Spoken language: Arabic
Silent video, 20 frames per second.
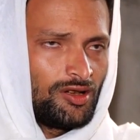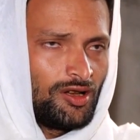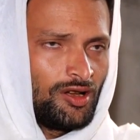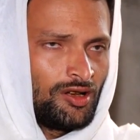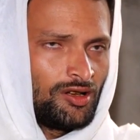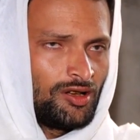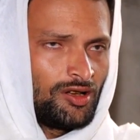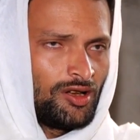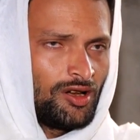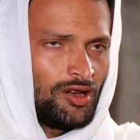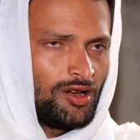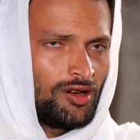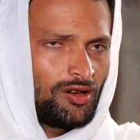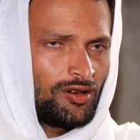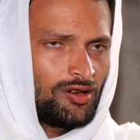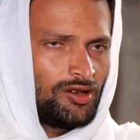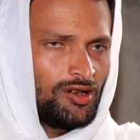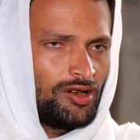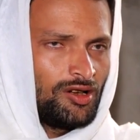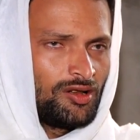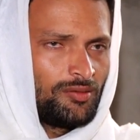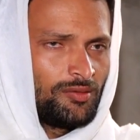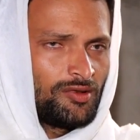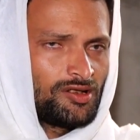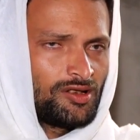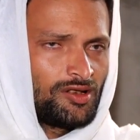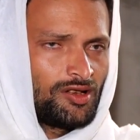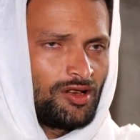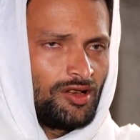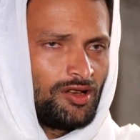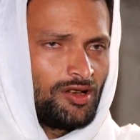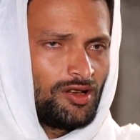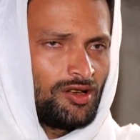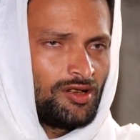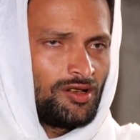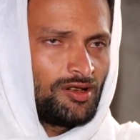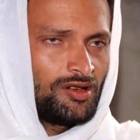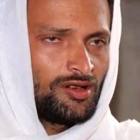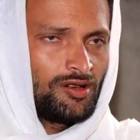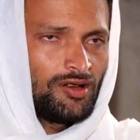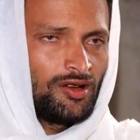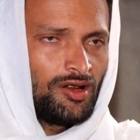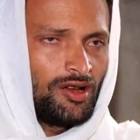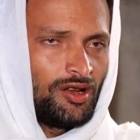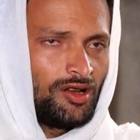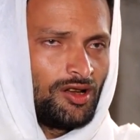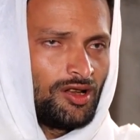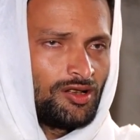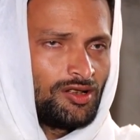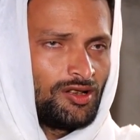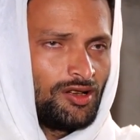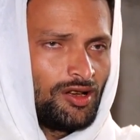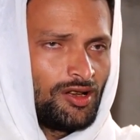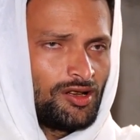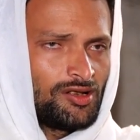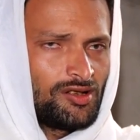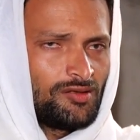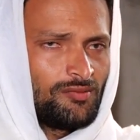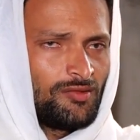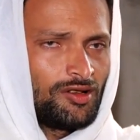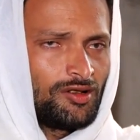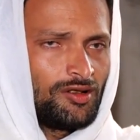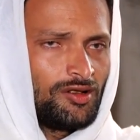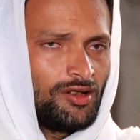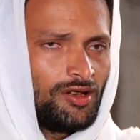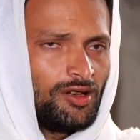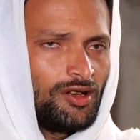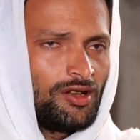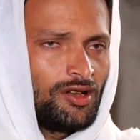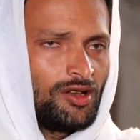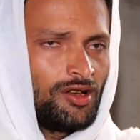الإعاقة البصرية التي لازمتني